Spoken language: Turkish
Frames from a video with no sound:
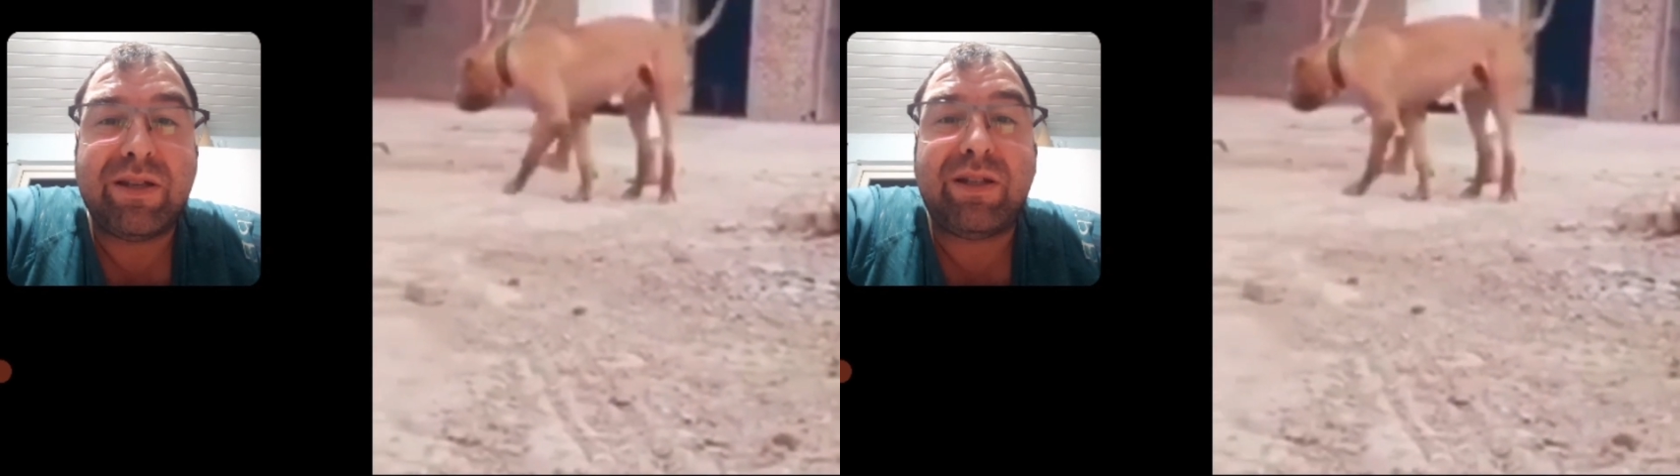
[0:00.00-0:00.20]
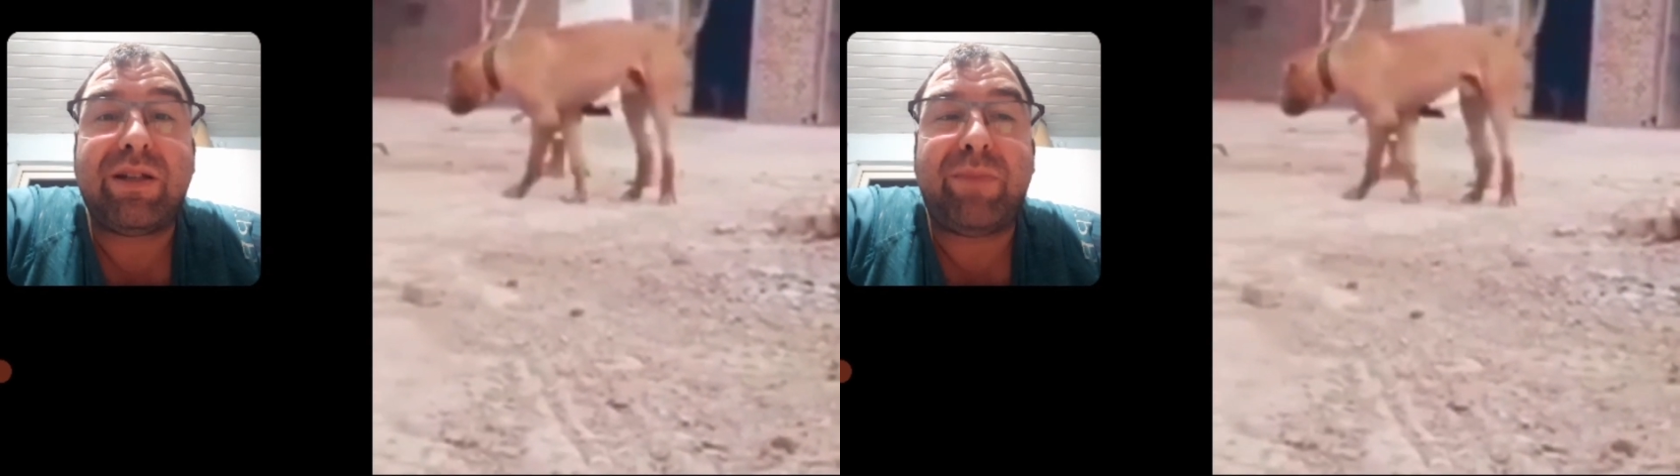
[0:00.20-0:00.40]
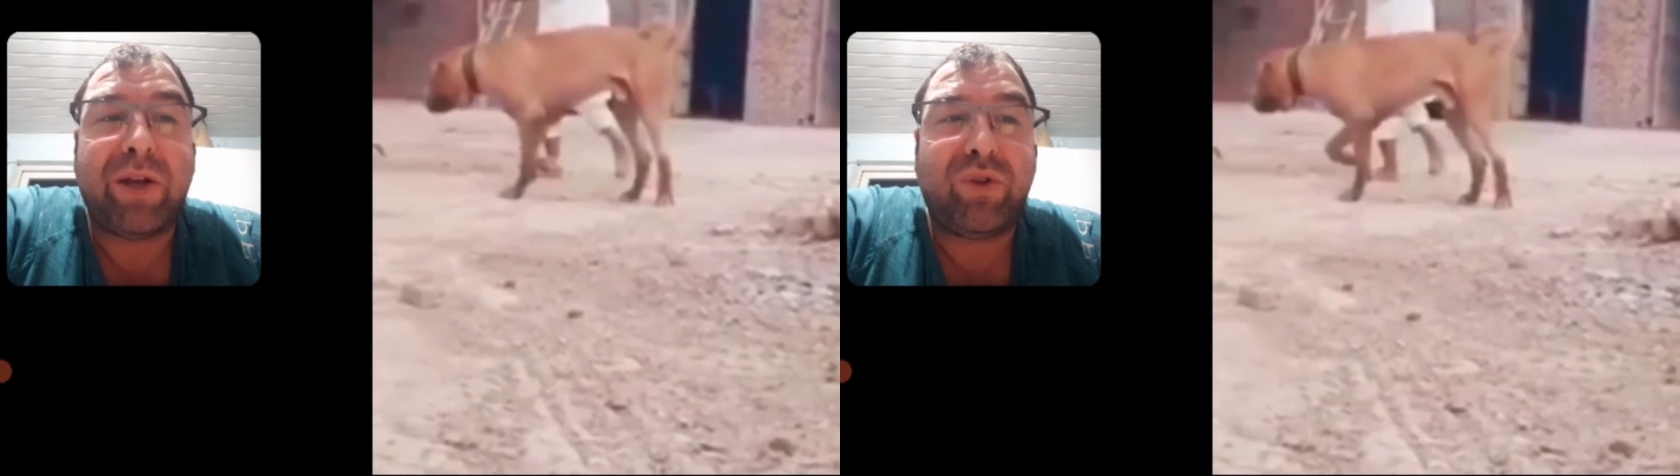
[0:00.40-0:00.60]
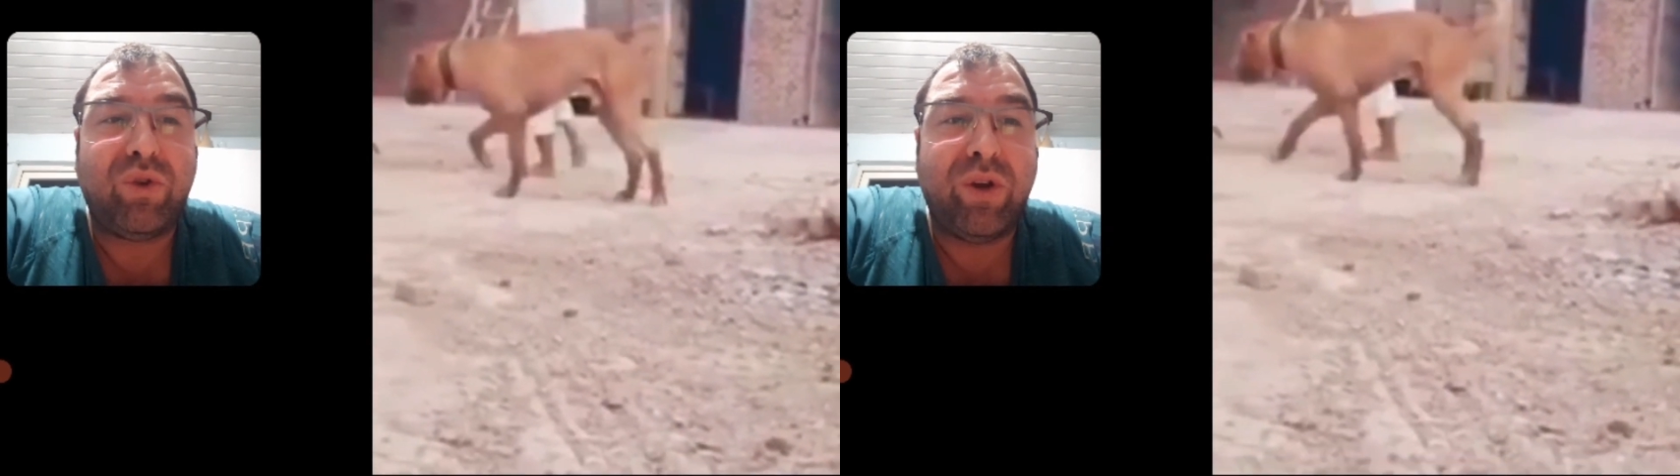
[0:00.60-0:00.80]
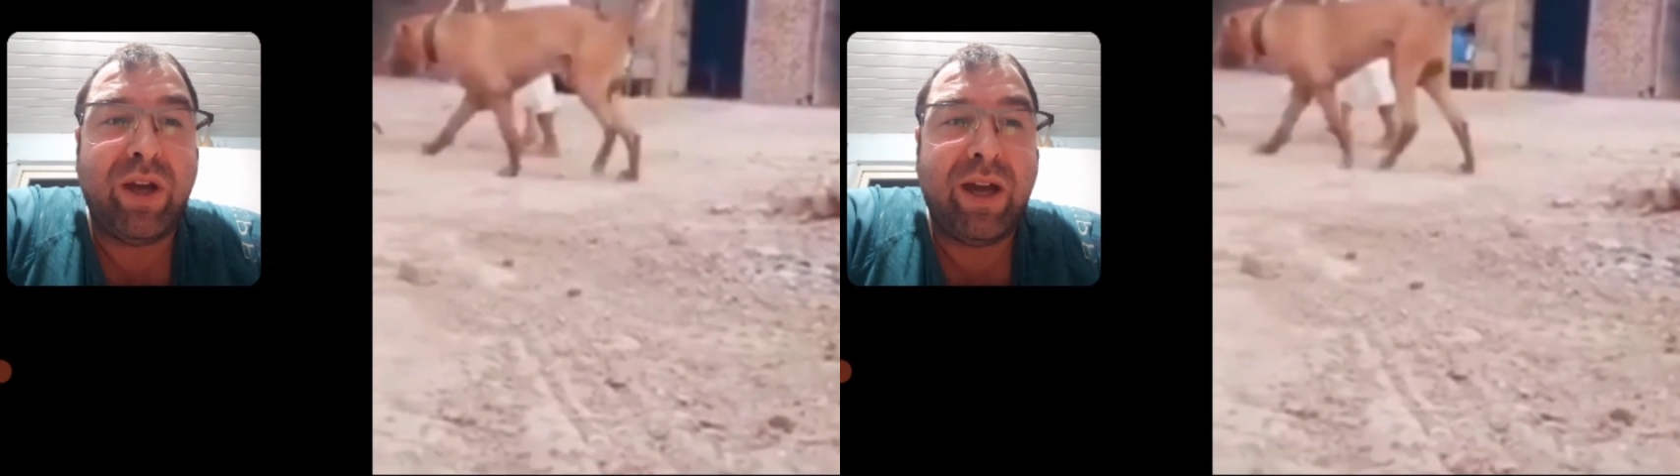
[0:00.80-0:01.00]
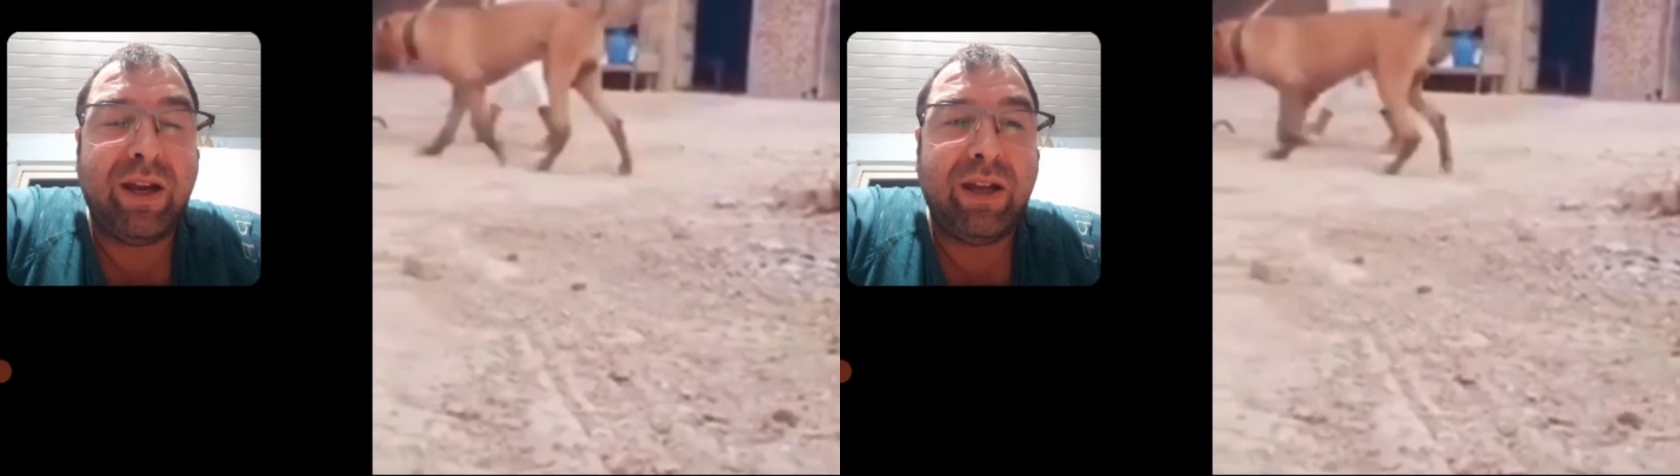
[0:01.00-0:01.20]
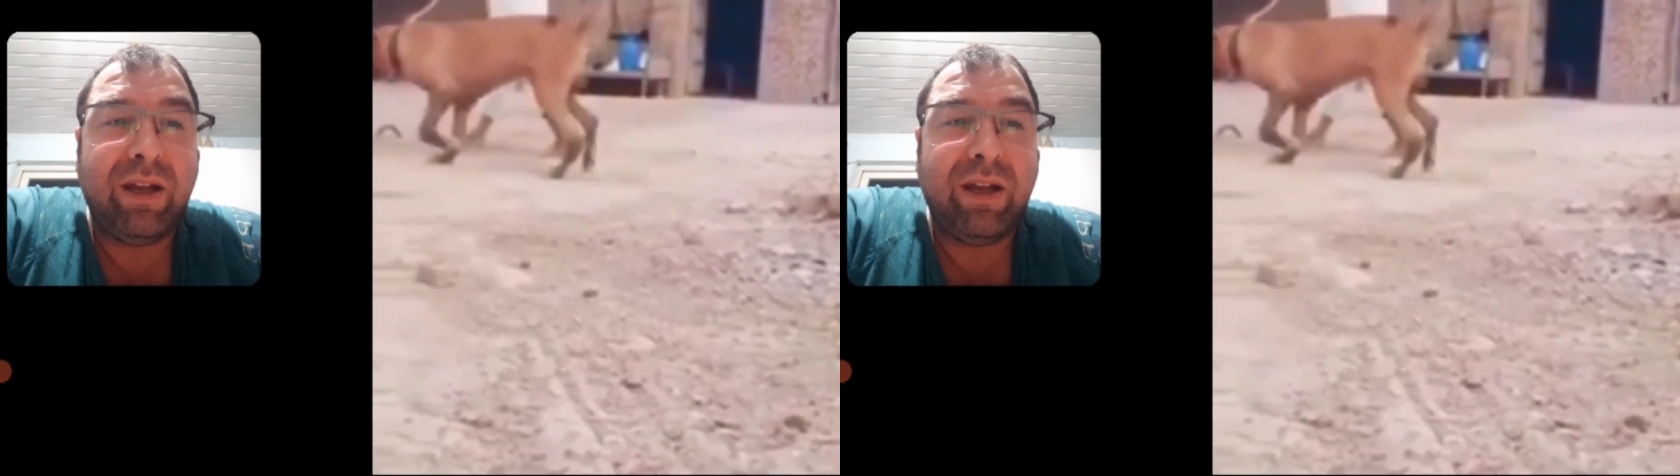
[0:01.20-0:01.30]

kırıp atıyor yani.